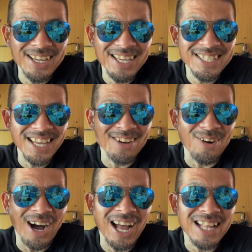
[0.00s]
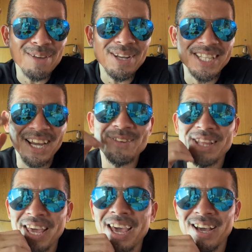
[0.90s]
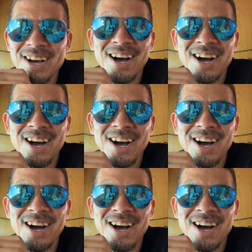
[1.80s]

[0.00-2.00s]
一切こう頭にないので、